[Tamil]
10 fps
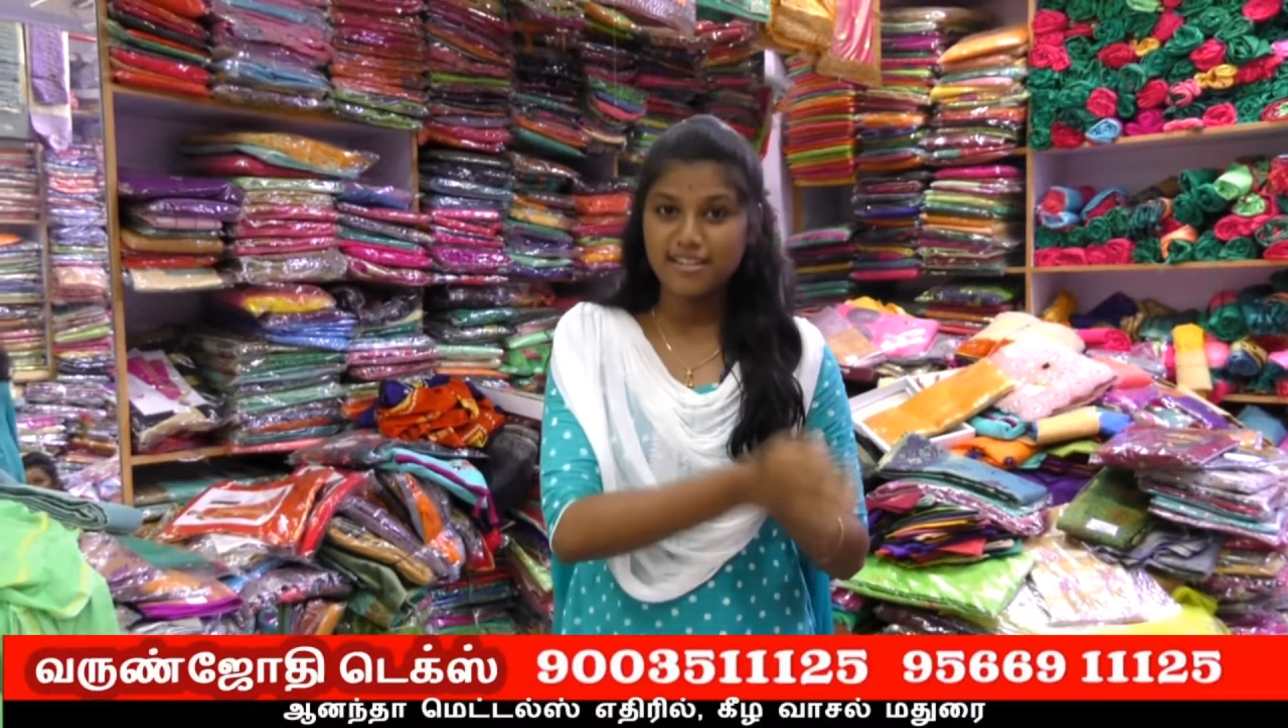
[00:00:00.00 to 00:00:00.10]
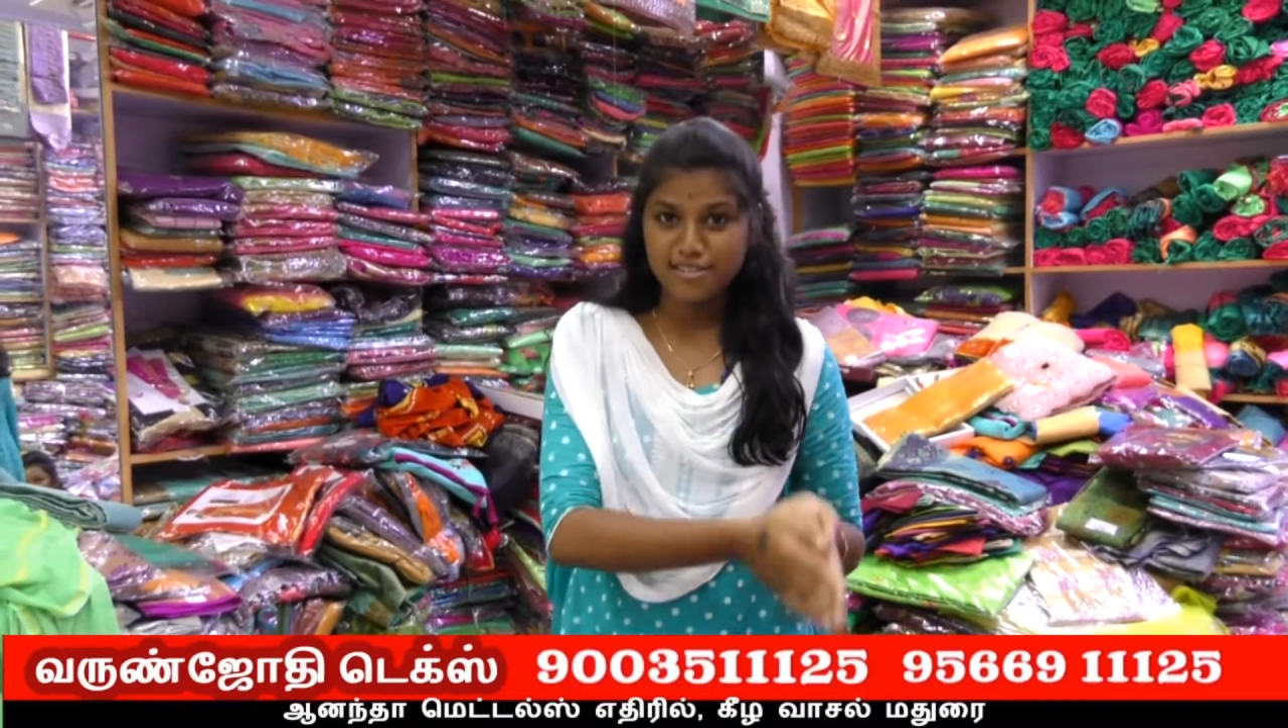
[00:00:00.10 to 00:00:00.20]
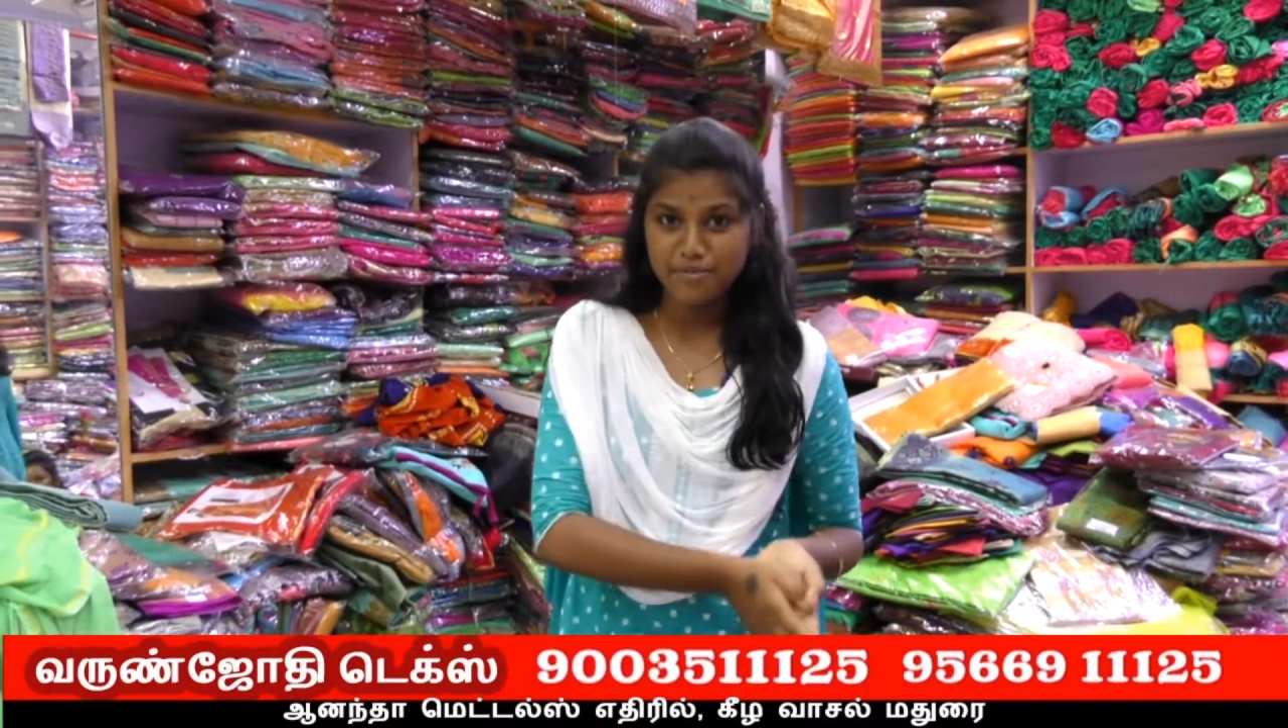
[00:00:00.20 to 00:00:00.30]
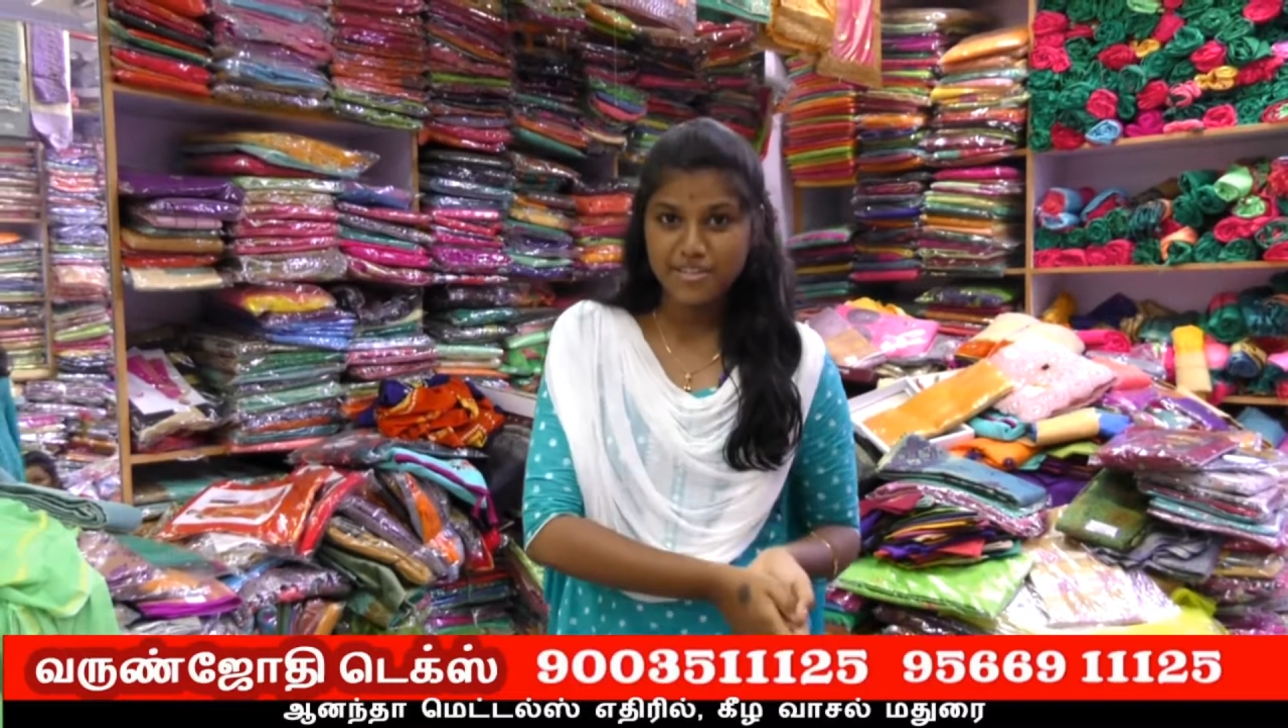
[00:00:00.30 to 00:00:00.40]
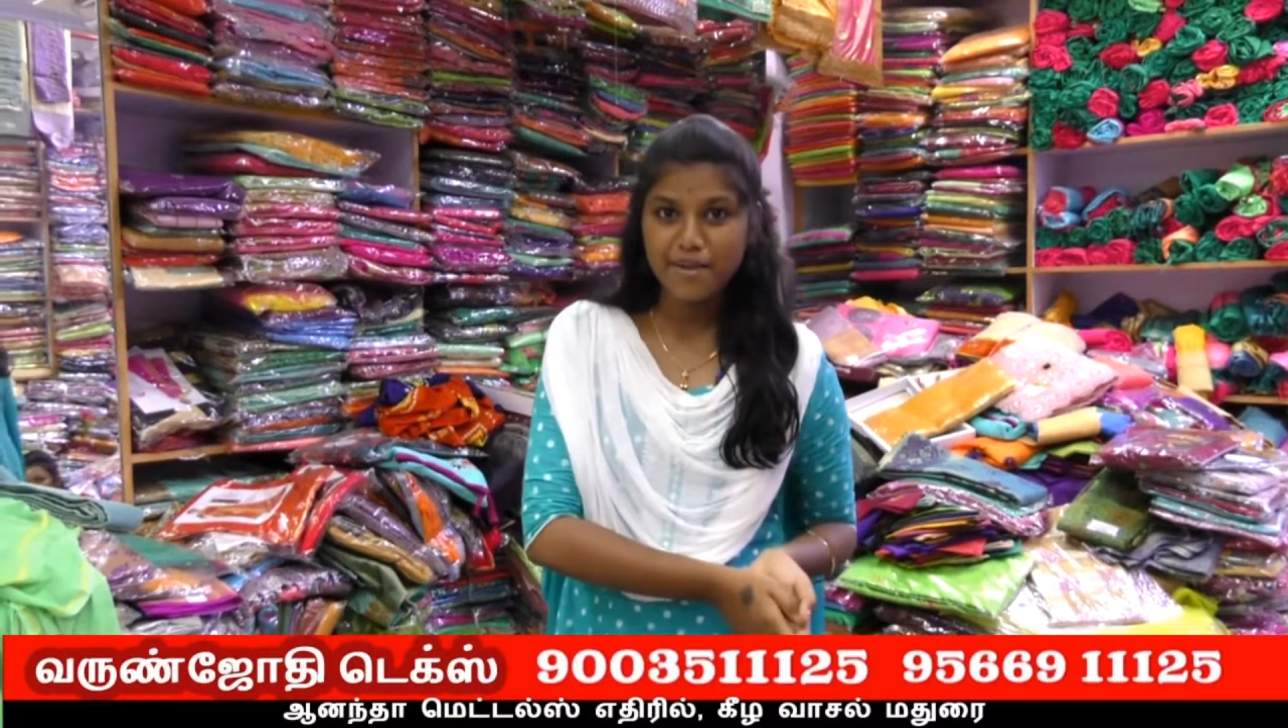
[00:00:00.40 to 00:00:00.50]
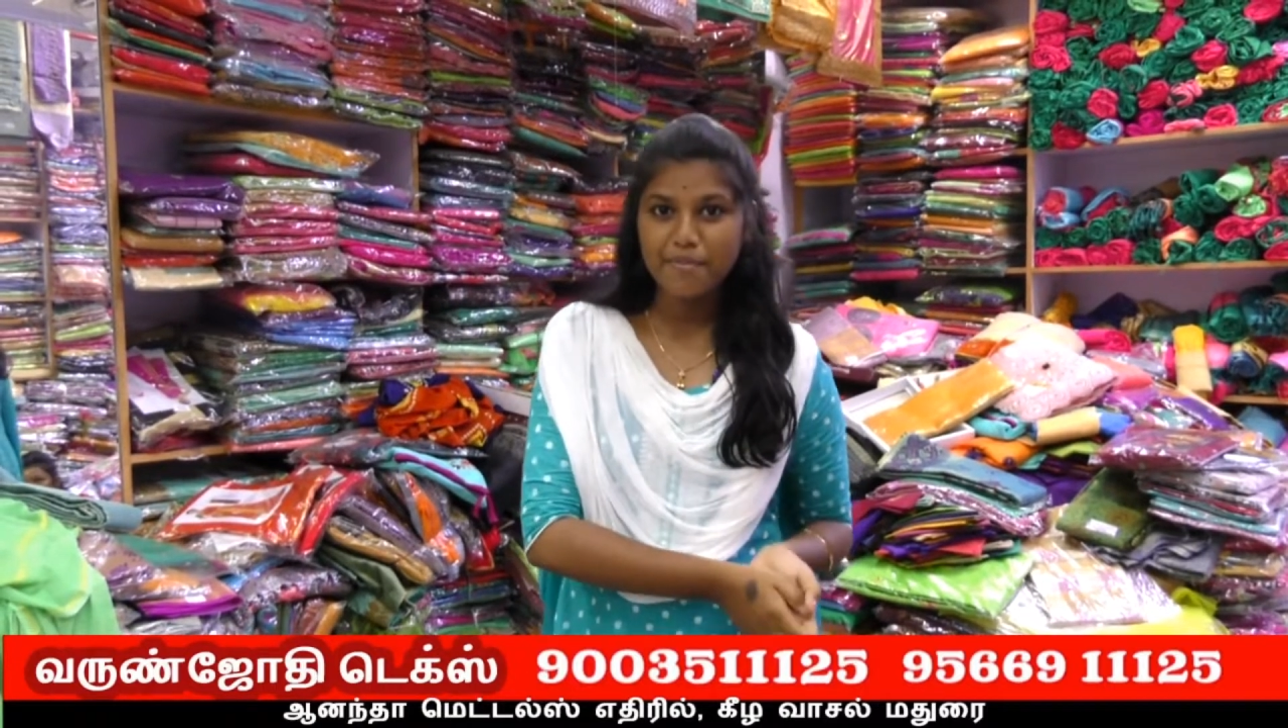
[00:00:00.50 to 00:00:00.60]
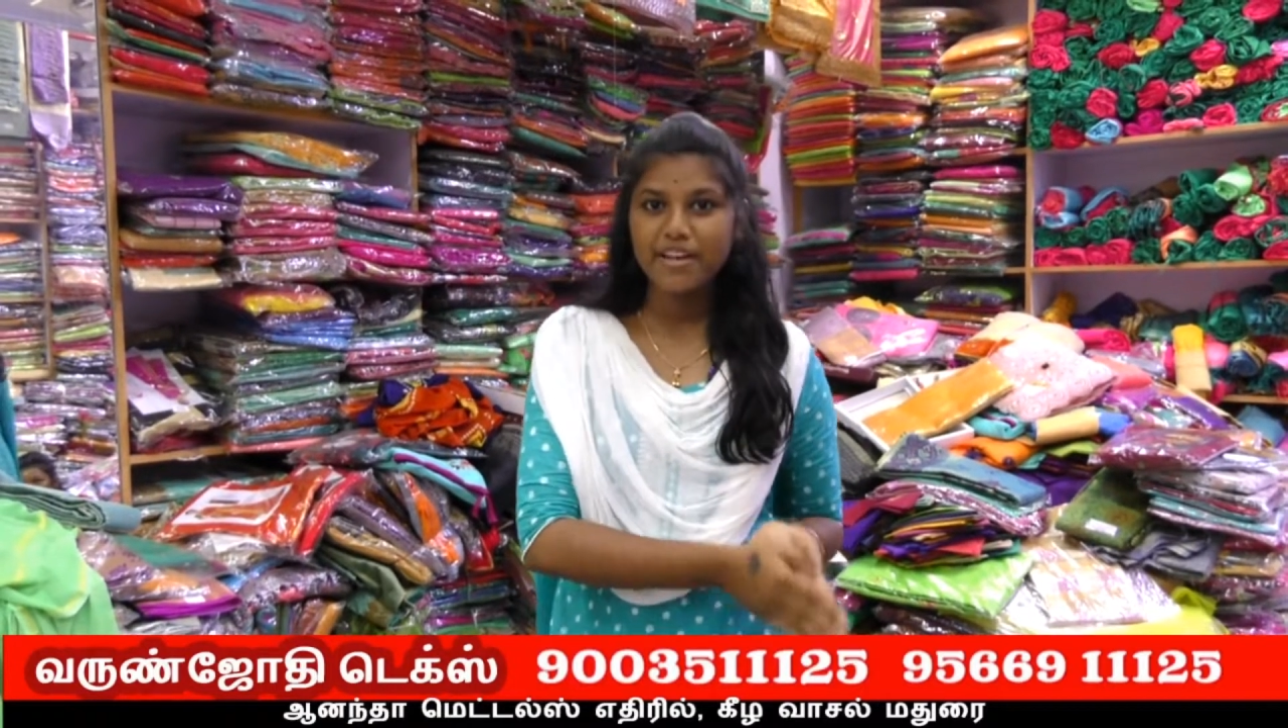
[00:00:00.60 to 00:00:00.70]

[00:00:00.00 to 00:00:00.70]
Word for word: சேனல் சப்ஸ்கிரைப்